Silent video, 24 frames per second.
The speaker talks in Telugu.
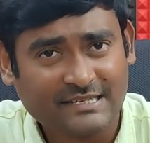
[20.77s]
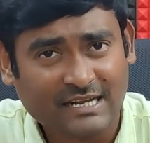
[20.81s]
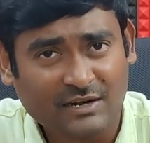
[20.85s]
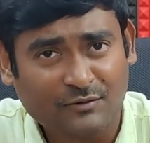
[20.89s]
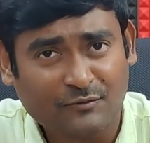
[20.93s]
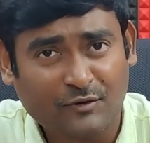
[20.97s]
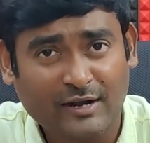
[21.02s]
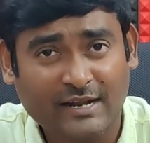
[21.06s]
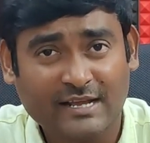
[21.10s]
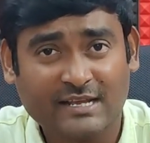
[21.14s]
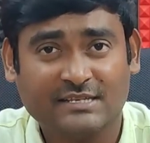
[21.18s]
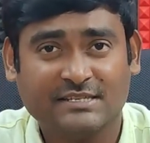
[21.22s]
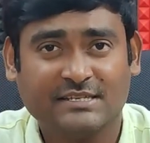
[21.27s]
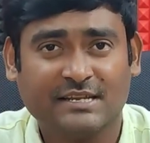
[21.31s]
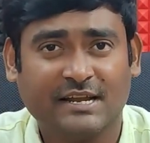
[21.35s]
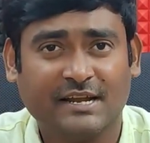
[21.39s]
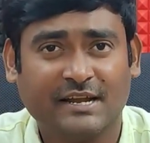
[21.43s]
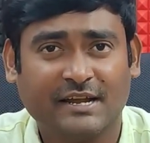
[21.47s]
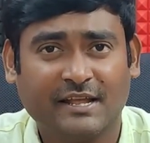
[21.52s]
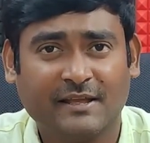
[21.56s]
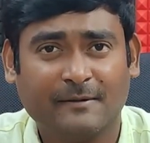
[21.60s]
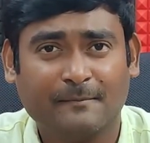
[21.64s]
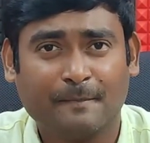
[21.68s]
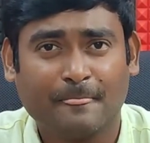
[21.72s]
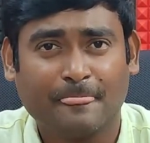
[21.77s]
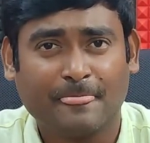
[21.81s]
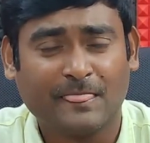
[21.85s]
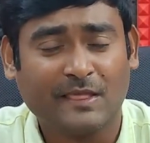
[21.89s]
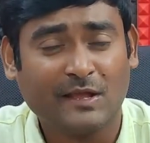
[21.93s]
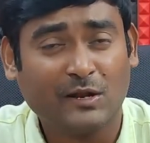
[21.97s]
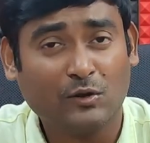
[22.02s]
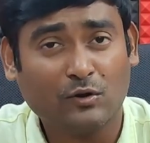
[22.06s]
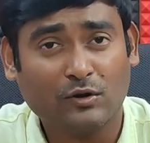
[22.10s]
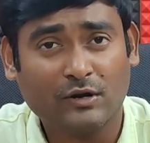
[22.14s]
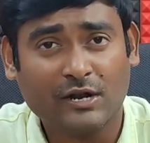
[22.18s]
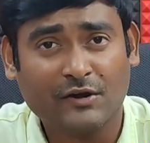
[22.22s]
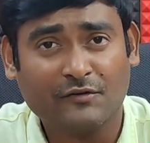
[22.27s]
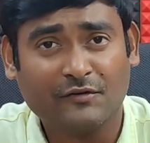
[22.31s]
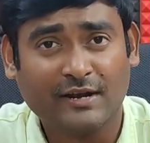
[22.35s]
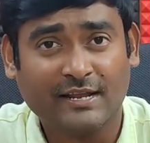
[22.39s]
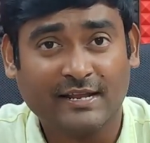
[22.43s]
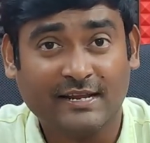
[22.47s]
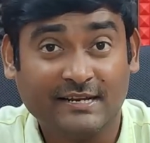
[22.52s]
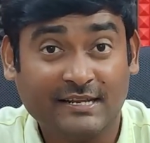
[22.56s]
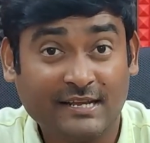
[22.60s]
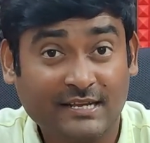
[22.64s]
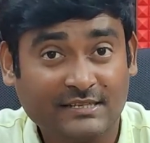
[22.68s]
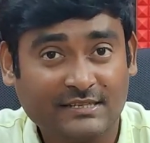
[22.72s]
డిసడ్వాంటేజెస్ ఏంటి దీంట్లో
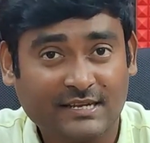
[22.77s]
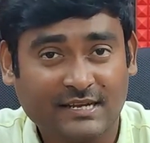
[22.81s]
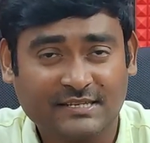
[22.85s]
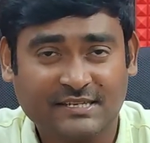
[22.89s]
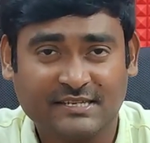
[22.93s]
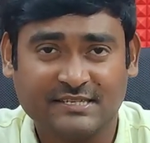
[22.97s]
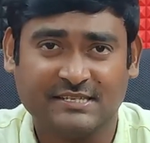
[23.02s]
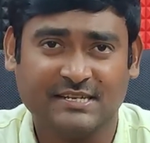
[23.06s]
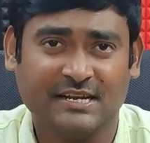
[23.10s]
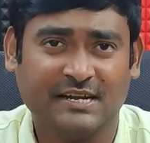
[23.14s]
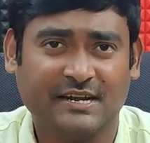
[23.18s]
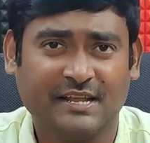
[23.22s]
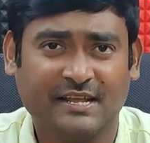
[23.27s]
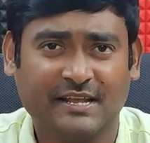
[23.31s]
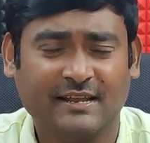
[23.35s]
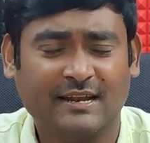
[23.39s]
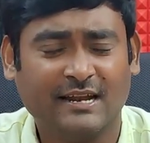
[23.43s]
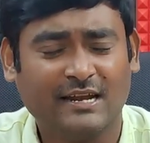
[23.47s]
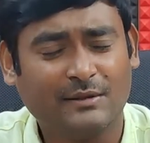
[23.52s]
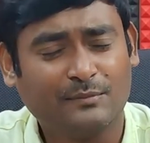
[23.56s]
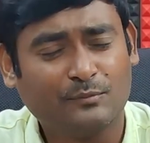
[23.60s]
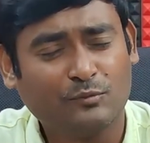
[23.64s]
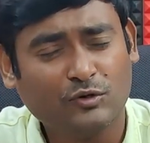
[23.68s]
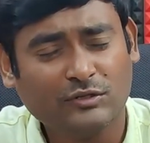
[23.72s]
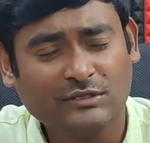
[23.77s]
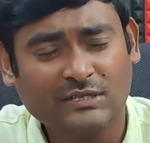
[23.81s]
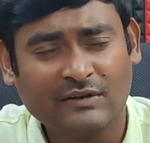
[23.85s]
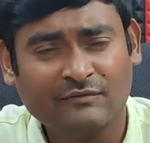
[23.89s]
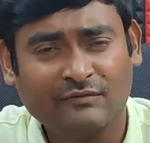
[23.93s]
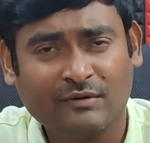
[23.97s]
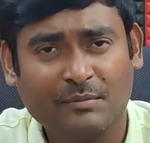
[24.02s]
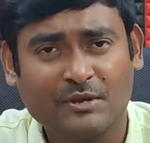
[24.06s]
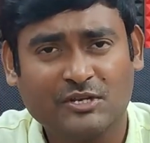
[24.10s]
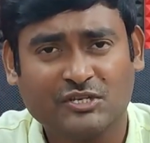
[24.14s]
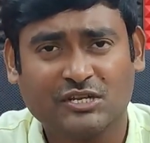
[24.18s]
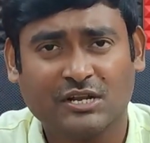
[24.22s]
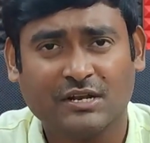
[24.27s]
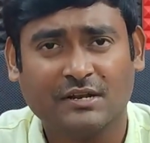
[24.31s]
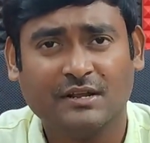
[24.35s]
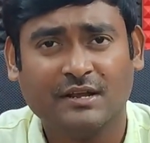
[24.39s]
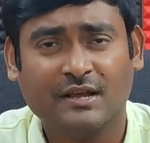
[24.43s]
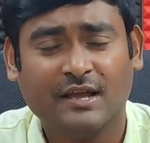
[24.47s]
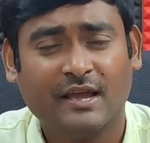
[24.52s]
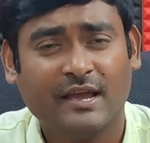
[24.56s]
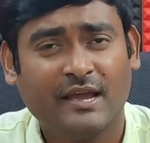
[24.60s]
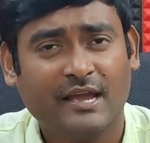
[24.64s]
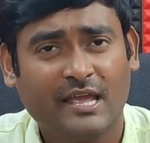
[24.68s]
ఉన్నటువంటి హిడెన్ ఛార్జెస్ ఏంటి ఇలాంటి పూర్తి ఇన్ఫర్మేషన్